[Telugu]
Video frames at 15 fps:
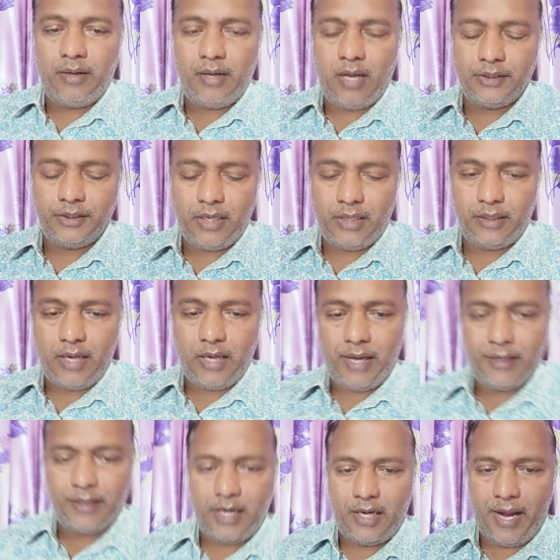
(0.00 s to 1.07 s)
అధికారిగా
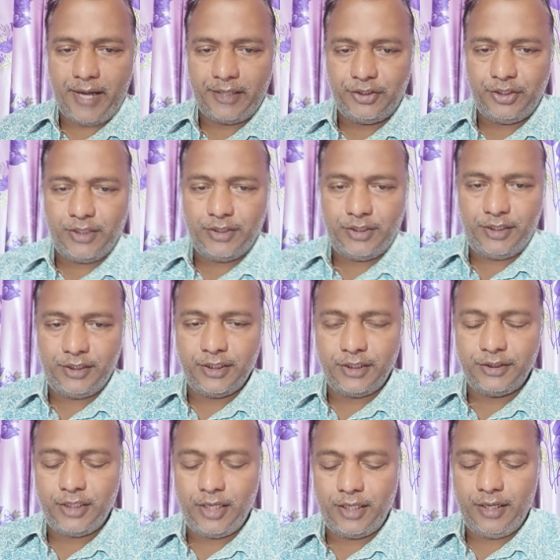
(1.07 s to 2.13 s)
ఆయన యాక్ట్ చేయడం జరిగింది
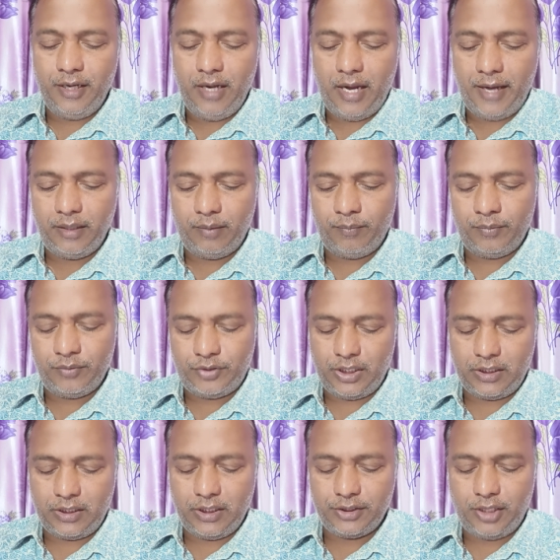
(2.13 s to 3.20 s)
అధికారిగా ఆయన
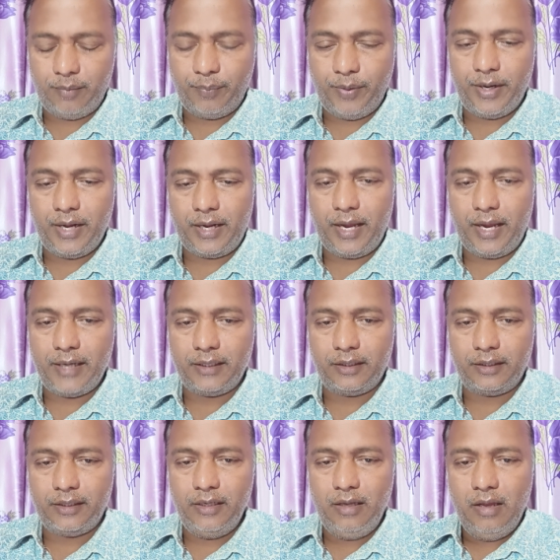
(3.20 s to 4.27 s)
చక్కగా సరిపోయాడు ఆ
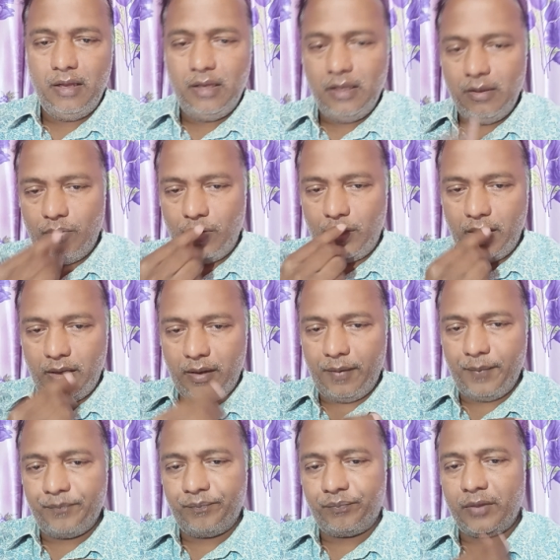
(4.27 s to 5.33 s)
క్యారెక్టర్కి ఒక
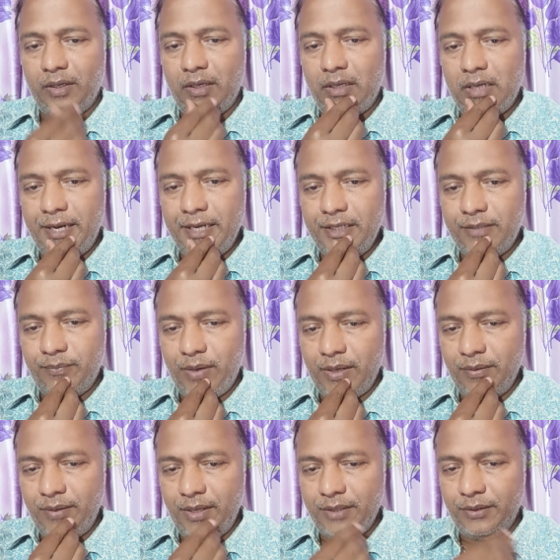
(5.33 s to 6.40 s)
లైట్
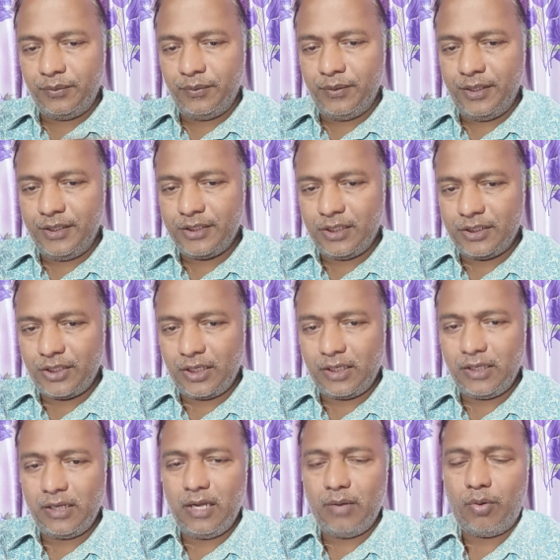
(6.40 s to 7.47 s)
పన్ను ఎత్తు ఉండి చాలా
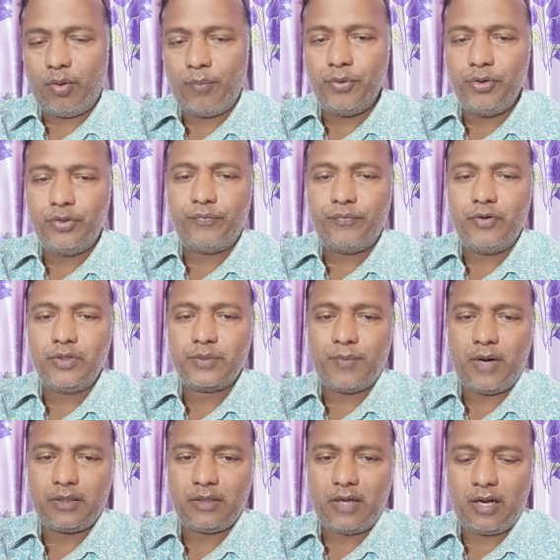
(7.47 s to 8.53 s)
చక్కగా ఒక బ్యూటిఫుల్
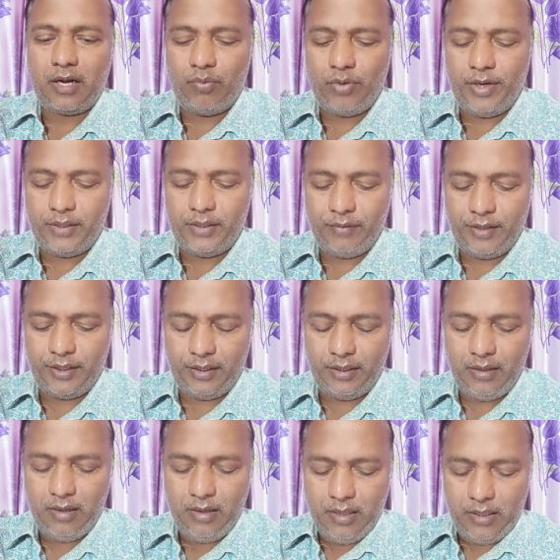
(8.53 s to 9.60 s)
స్మార్ట్ లాగా ఉండేటువంటి
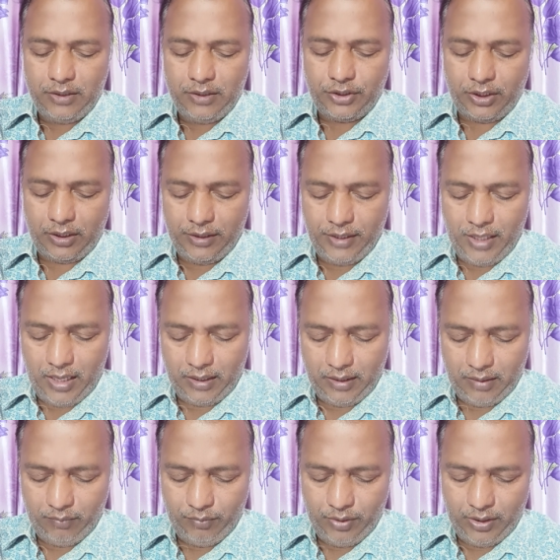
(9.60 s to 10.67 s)
చక్కటి
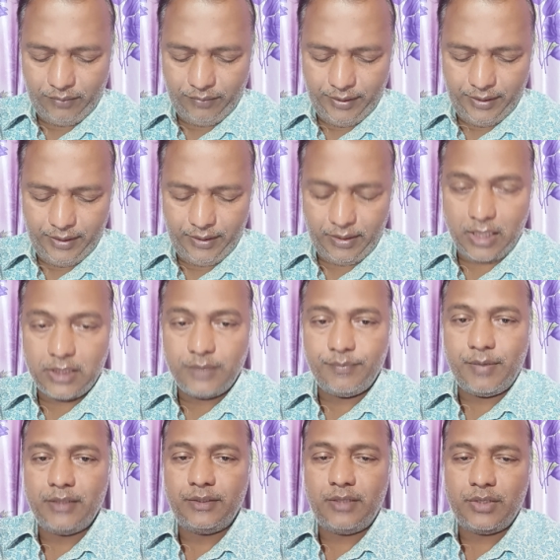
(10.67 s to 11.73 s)
ఆకారం ఉన్నటువంటి రాజమాదిరాజుకి
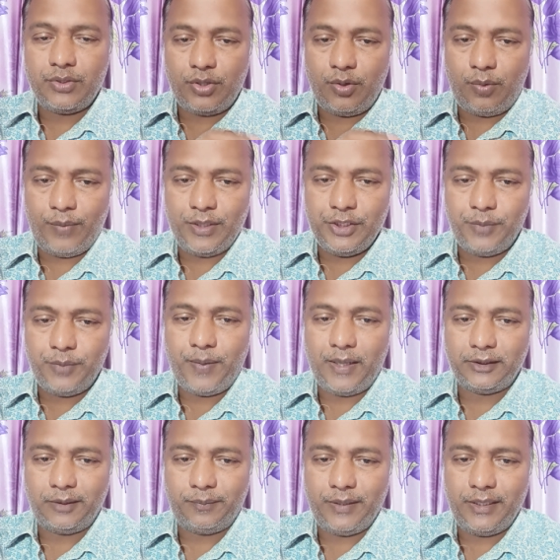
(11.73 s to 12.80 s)
మాదిరాజుకి మంచి
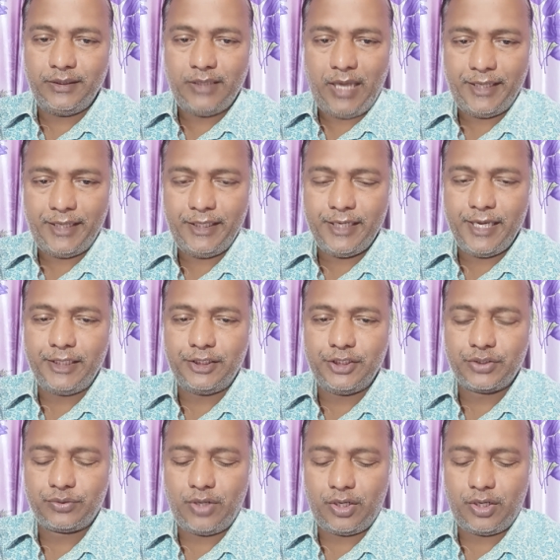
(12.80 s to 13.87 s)
పాత్ర పడింది ఆయనే డైరెక్ట్
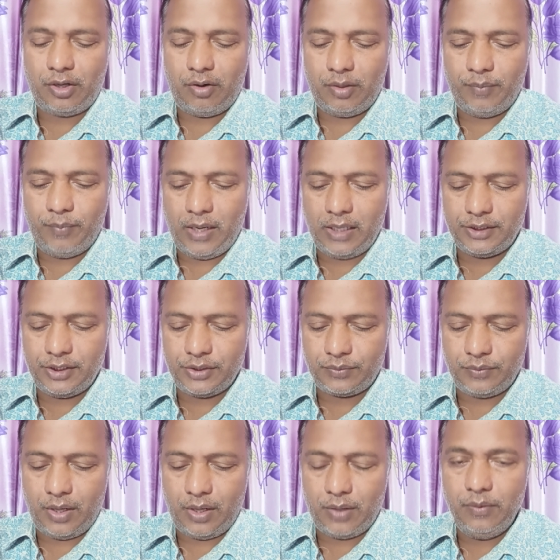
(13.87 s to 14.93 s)
చేసుకున్నాడు కాబట్టి బాగా
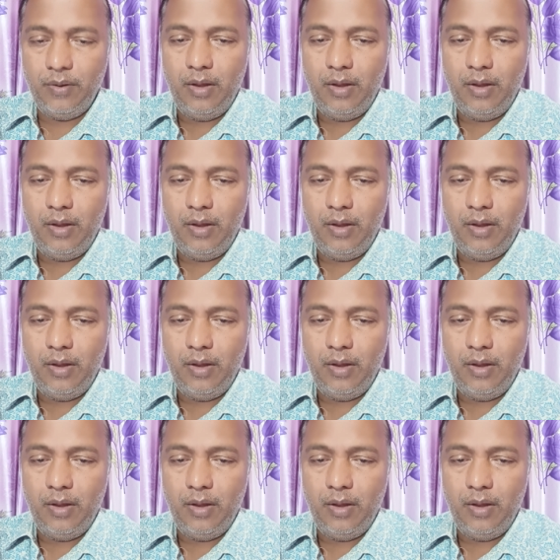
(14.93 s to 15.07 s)
చేసుకున్నాడు